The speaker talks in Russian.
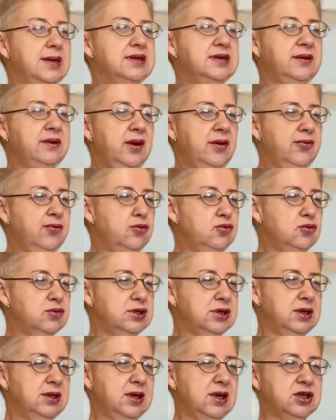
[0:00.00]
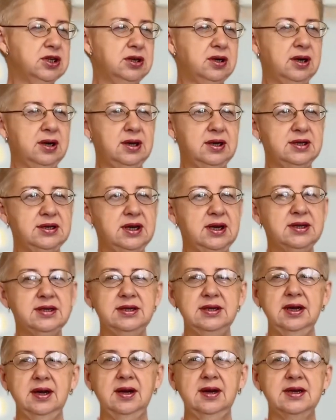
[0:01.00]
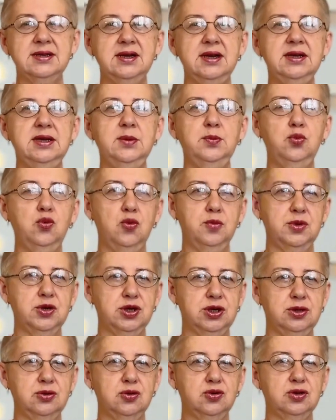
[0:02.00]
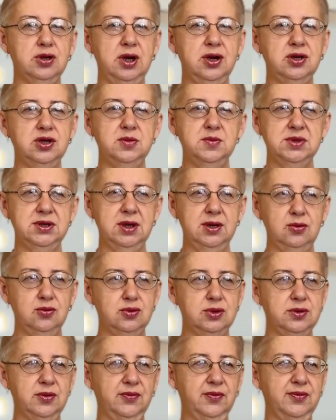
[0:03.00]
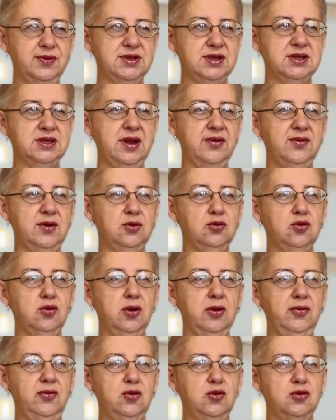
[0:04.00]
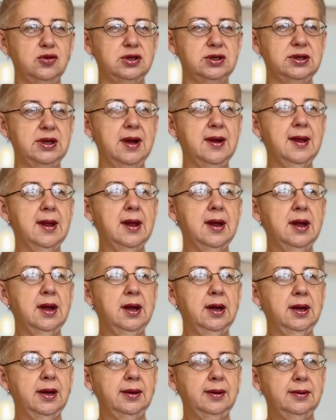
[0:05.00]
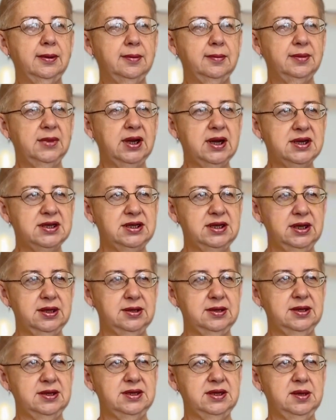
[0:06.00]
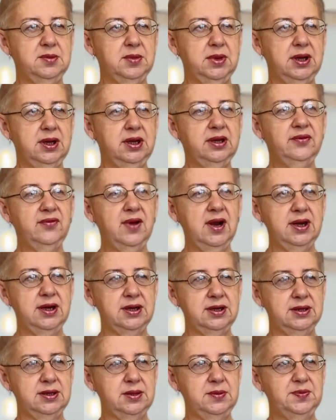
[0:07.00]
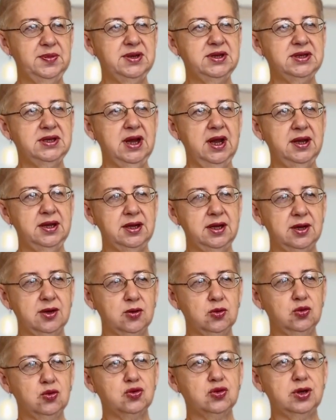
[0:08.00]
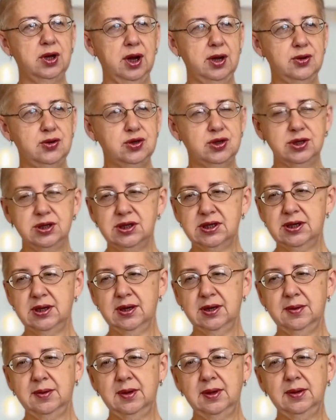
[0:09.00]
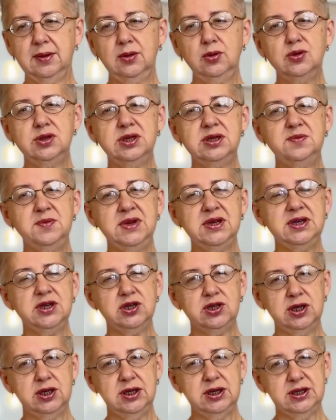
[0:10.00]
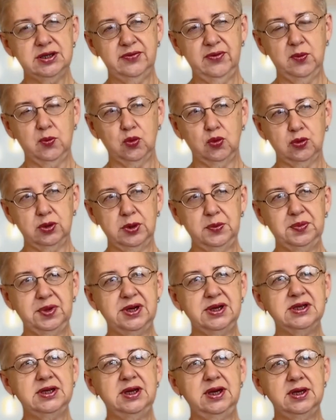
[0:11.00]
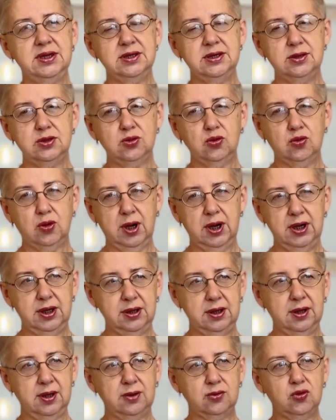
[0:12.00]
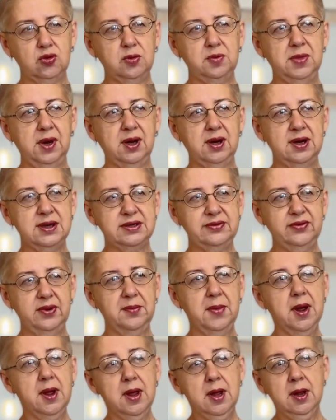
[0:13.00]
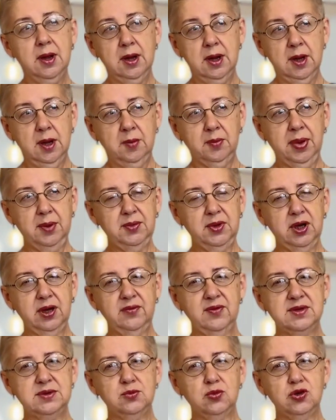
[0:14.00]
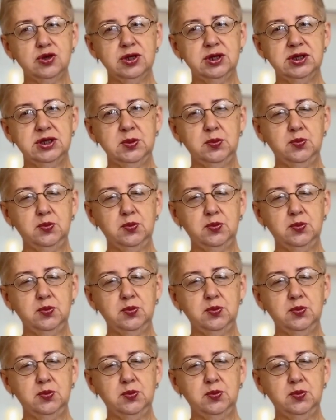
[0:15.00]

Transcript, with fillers: Основная функция нашей организации – оказание помощи нуждающимся людям, в состав которой входит э, многодетные семьи, инвалиды, пенсионеры, нуждающиеся, люди из мест лишения свободы, переселенцы из Украины, которым мы оказываем по мере возможности